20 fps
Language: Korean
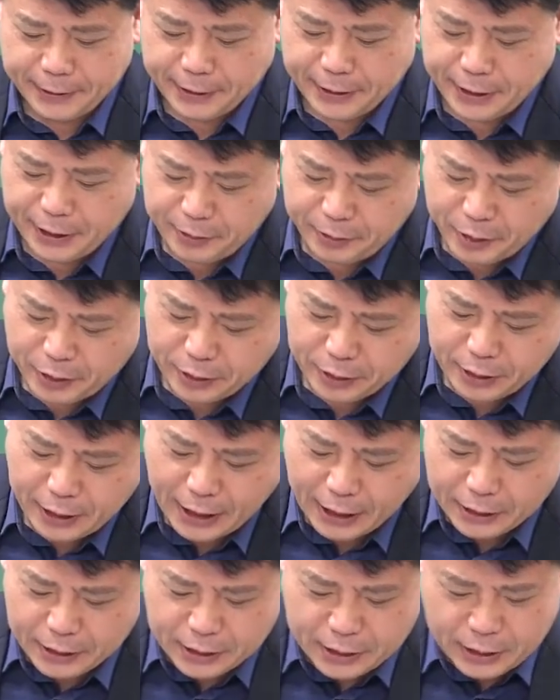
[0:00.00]
2번
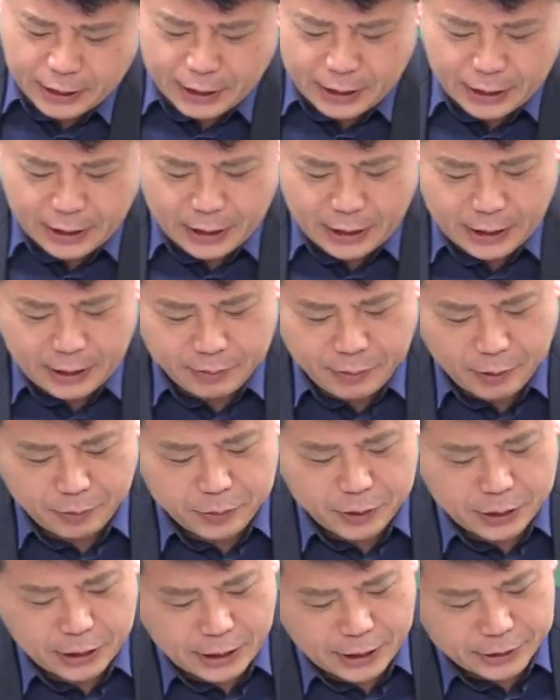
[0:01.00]
렌즈의
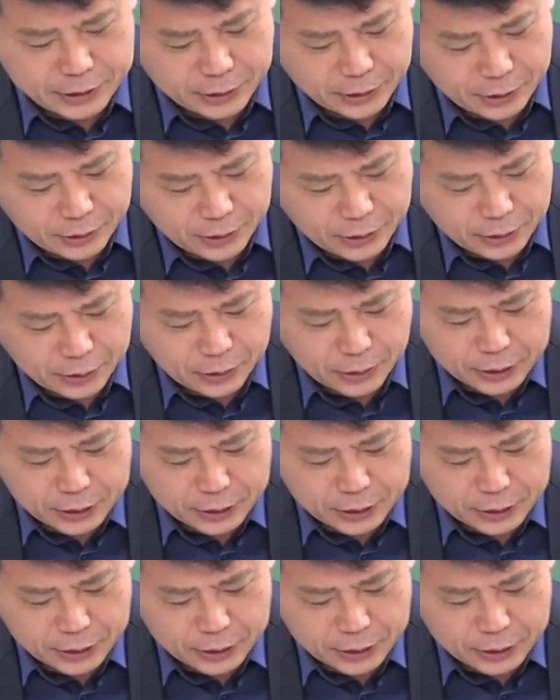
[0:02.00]
법칙에서